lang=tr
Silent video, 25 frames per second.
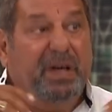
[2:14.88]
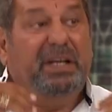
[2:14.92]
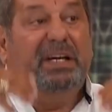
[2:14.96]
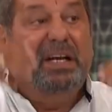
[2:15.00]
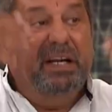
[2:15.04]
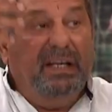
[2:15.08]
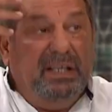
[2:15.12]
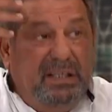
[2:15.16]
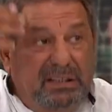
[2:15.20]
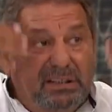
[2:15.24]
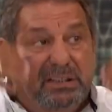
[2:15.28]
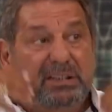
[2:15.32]

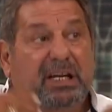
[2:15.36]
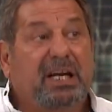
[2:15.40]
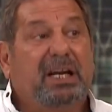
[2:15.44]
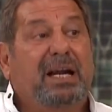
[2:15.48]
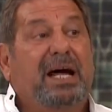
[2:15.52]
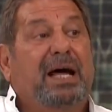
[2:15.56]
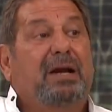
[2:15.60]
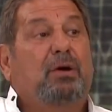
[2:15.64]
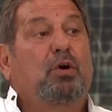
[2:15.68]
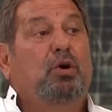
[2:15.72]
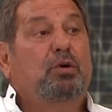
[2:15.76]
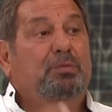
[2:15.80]
Fener'e hiç
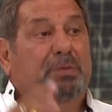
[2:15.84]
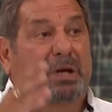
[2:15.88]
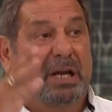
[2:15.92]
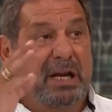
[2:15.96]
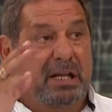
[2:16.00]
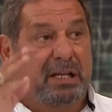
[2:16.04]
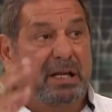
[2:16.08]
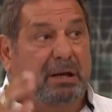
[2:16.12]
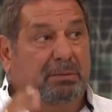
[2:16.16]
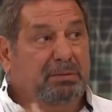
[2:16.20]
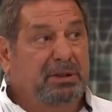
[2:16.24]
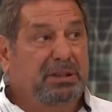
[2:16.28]
zararı
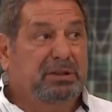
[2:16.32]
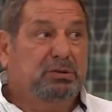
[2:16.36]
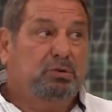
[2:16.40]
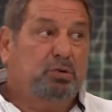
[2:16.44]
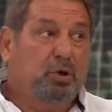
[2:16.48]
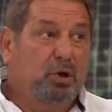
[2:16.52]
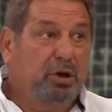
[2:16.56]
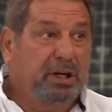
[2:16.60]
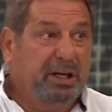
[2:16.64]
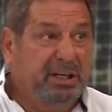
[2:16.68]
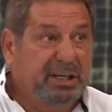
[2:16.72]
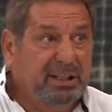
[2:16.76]
olmayan adamları
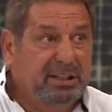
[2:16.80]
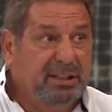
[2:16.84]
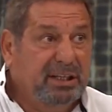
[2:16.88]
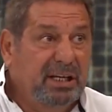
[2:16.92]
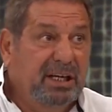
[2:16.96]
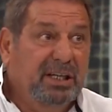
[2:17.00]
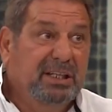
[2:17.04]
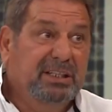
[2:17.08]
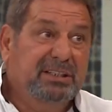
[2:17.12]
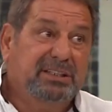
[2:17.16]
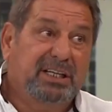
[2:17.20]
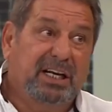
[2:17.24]
sonra git
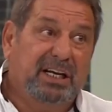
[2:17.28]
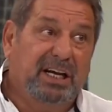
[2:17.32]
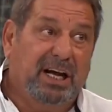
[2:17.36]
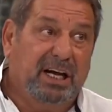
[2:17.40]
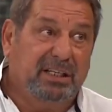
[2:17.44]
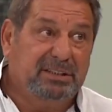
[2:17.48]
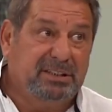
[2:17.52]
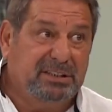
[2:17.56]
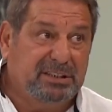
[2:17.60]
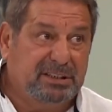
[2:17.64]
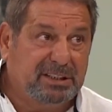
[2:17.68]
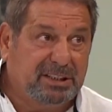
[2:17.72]
sana
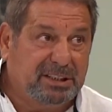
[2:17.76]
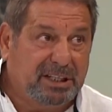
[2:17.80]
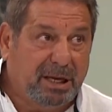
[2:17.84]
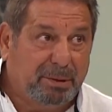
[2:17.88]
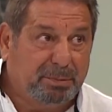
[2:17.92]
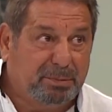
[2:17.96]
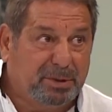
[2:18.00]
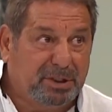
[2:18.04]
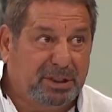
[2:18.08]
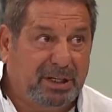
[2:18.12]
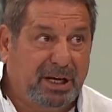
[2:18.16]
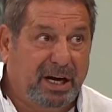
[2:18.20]
haksızlık
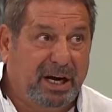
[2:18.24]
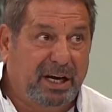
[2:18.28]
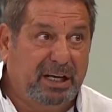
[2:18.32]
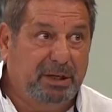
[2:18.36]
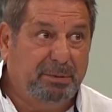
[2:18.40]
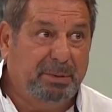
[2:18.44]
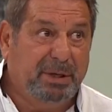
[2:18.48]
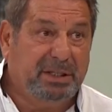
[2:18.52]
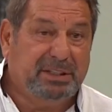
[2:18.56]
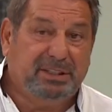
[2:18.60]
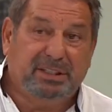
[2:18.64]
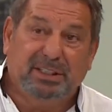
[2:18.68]
yaptık ya
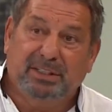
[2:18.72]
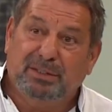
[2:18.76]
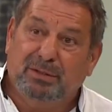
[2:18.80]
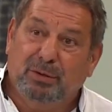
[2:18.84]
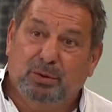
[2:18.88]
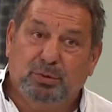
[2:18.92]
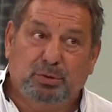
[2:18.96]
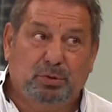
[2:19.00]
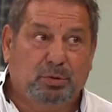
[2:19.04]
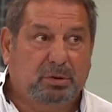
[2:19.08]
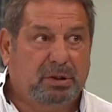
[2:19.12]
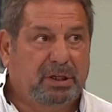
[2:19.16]
ayıp ettik
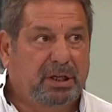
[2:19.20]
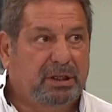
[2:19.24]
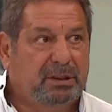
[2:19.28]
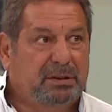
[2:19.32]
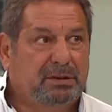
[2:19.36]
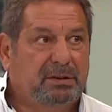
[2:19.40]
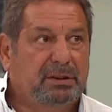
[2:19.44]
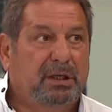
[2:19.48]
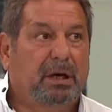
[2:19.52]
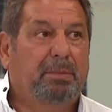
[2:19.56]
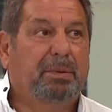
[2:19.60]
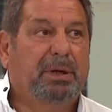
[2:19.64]
özür
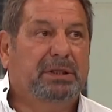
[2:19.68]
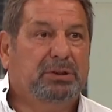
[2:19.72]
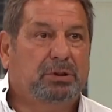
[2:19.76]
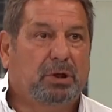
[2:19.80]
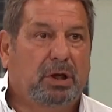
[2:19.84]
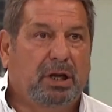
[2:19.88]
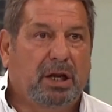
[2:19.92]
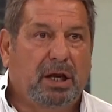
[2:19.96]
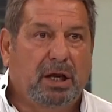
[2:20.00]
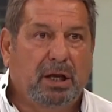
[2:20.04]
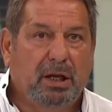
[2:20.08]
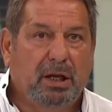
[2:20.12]
dileriz. Ya ben